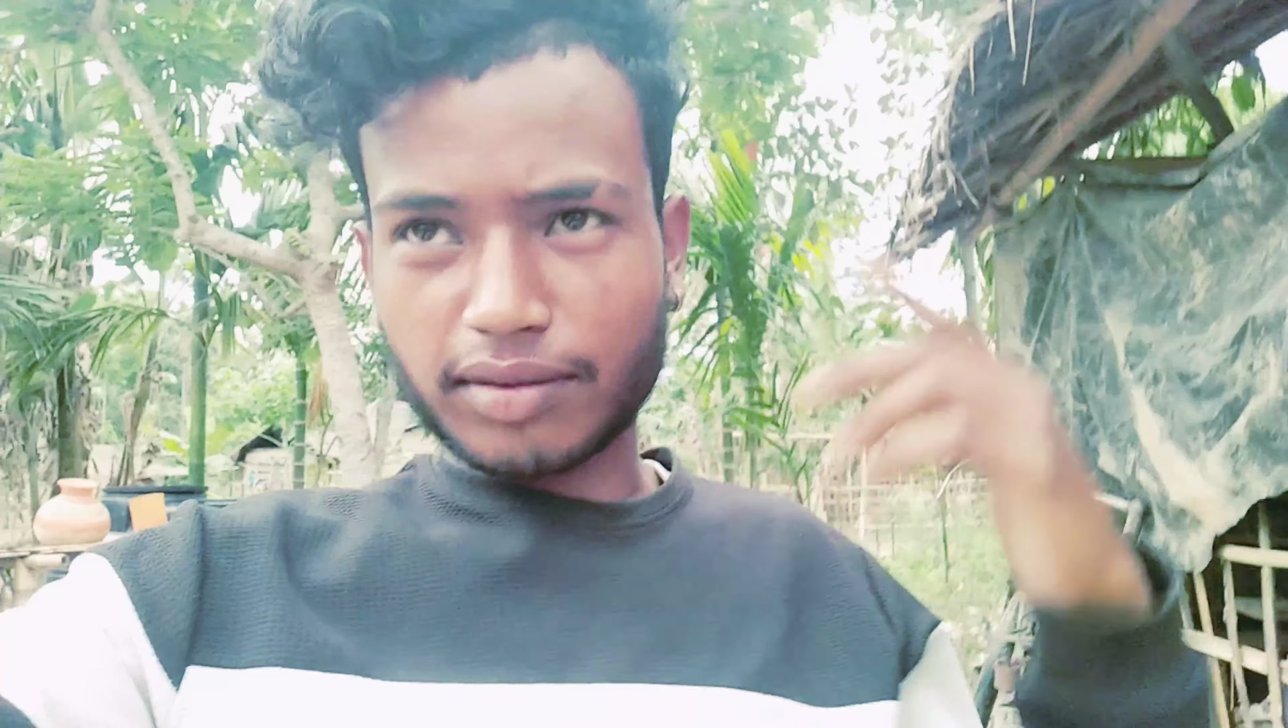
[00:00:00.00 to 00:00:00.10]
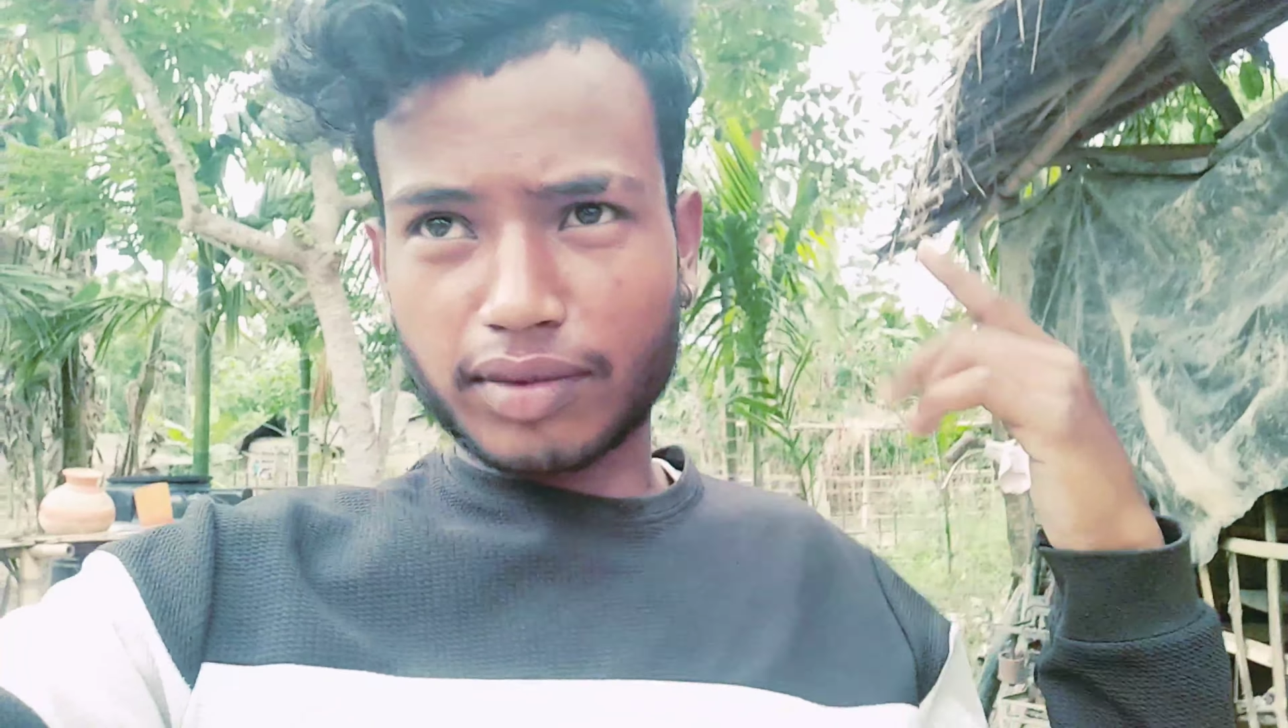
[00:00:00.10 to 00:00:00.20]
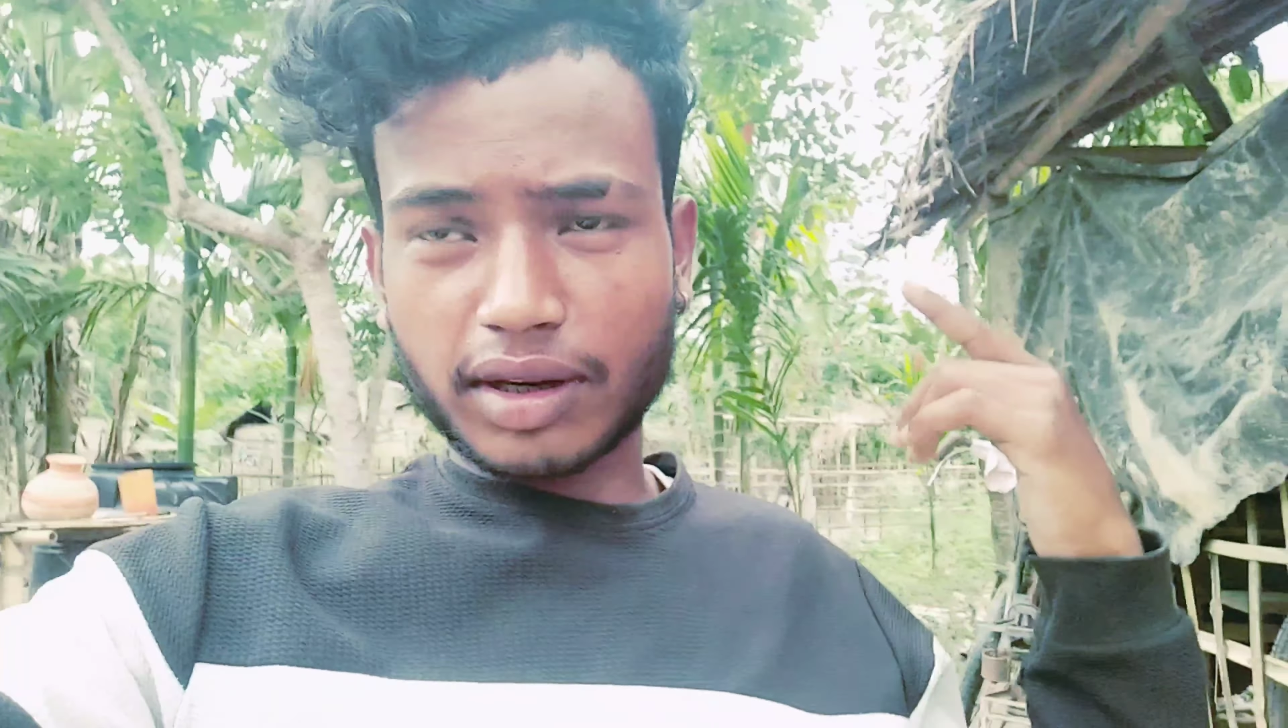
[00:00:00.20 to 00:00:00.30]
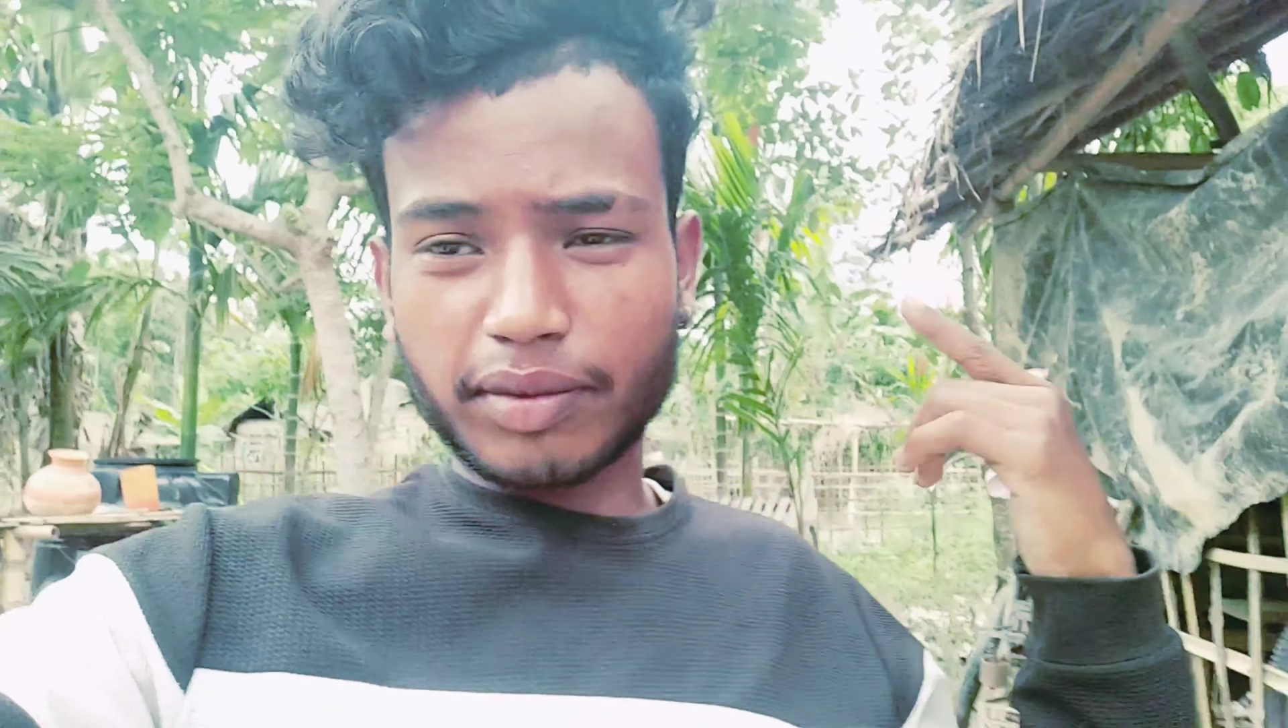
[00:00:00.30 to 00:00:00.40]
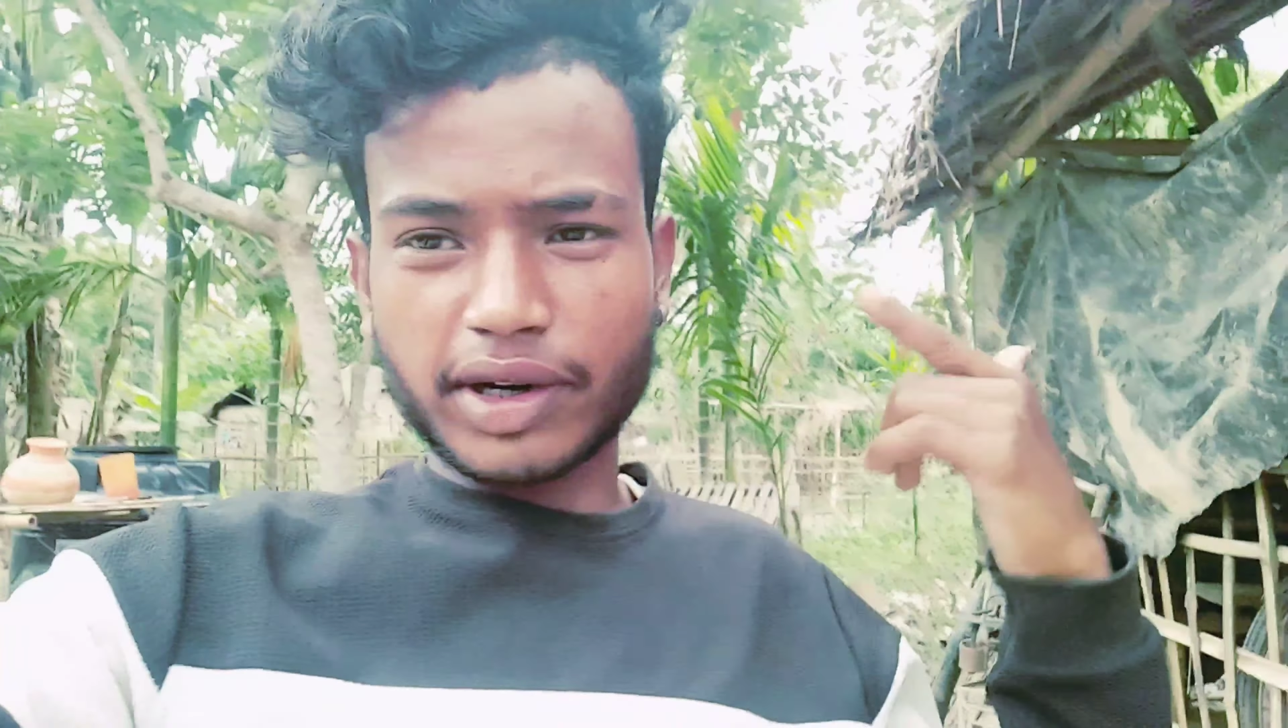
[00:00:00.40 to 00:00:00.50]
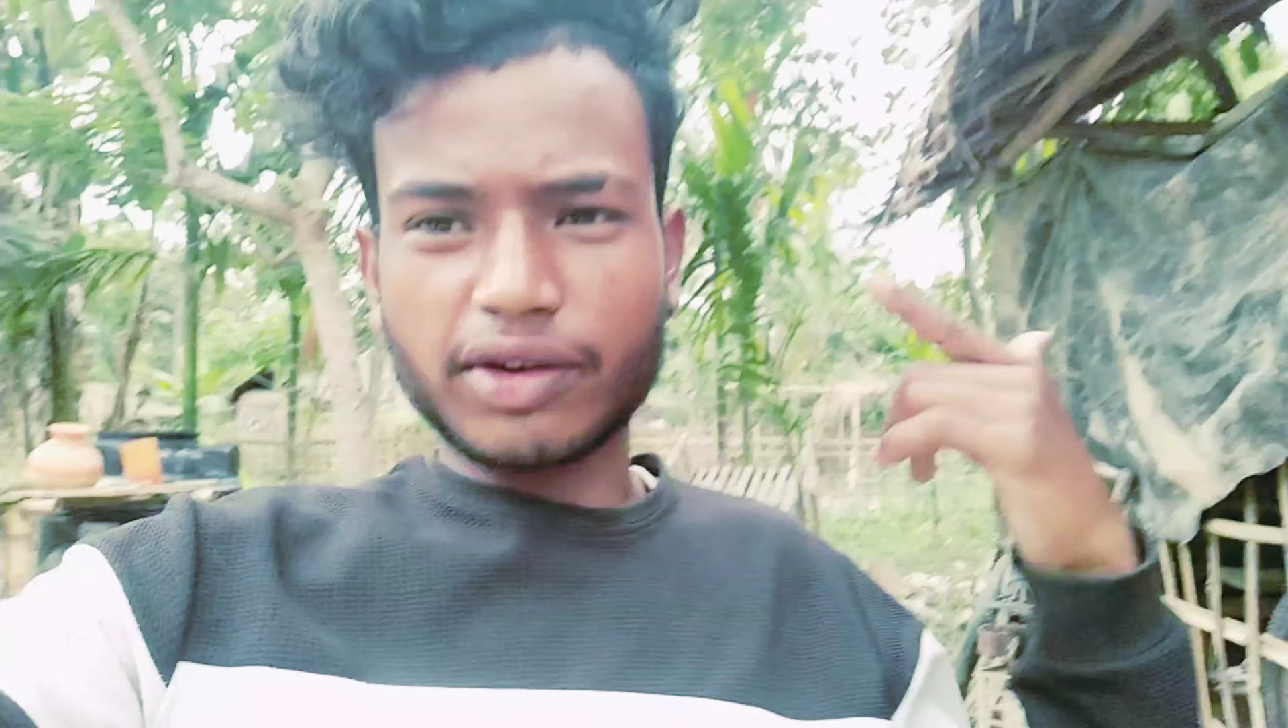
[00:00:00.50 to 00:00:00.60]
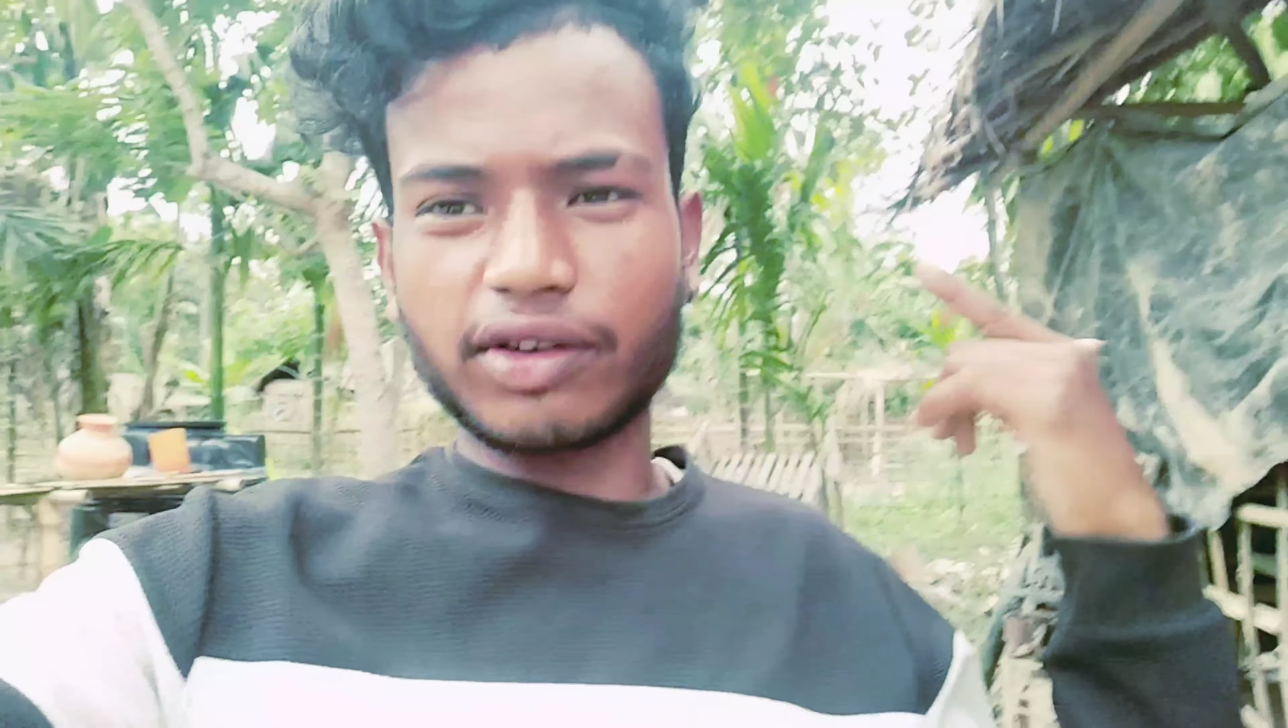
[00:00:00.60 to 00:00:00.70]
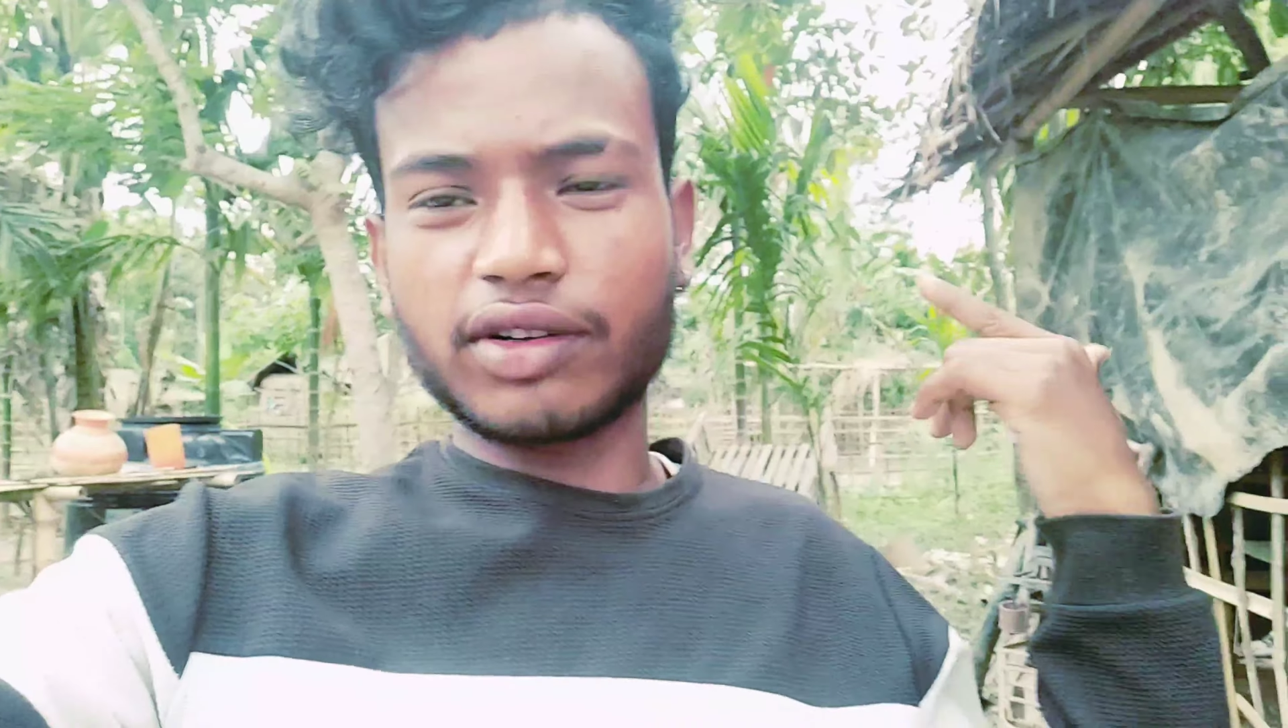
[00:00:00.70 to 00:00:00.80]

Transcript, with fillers: मेरे वीडियो